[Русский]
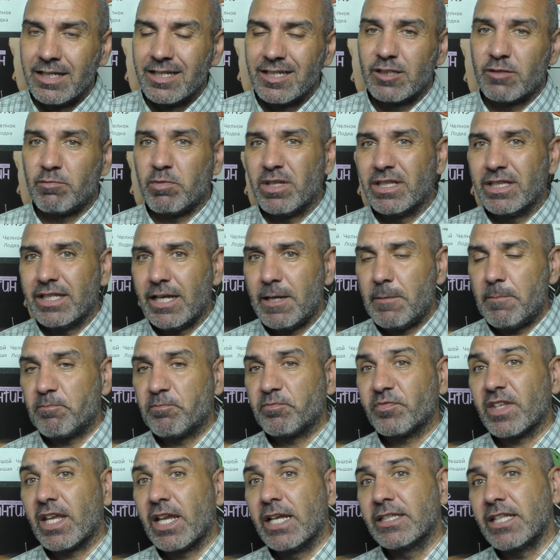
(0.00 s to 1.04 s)
Спина –
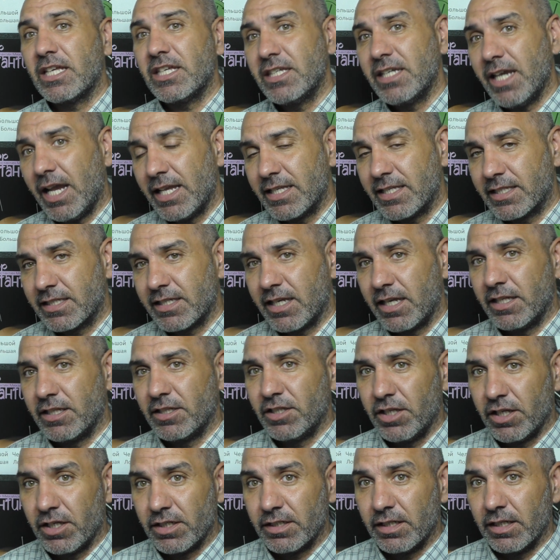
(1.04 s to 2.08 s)
это яньская
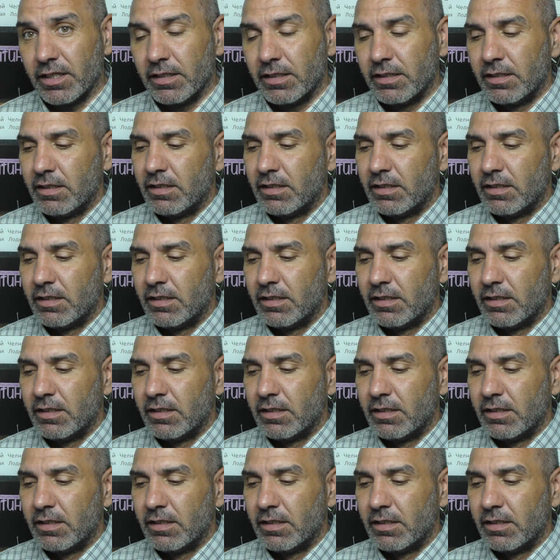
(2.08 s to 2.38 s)
энергия.